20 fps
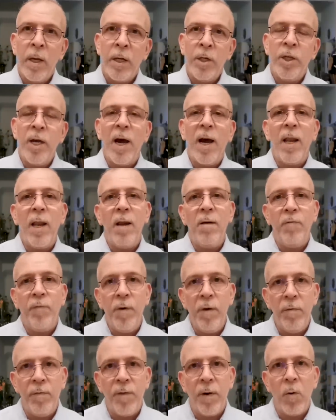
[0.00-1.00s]
جعل
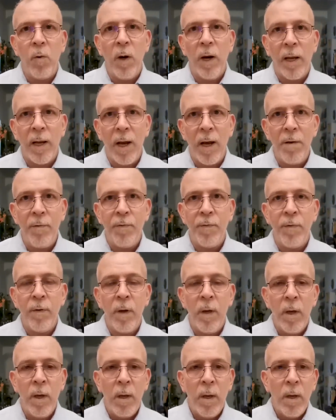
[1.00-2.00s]
الفيفا والكاف
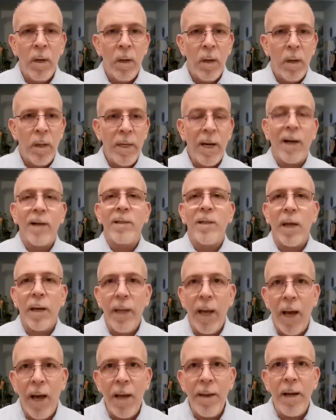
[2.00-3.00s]

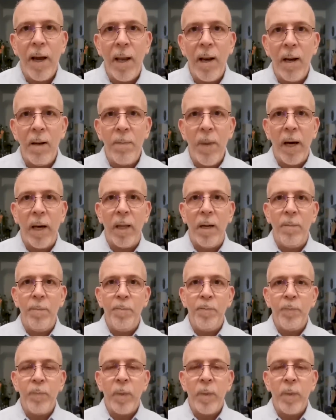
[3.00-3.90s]
يقترحان على المغرب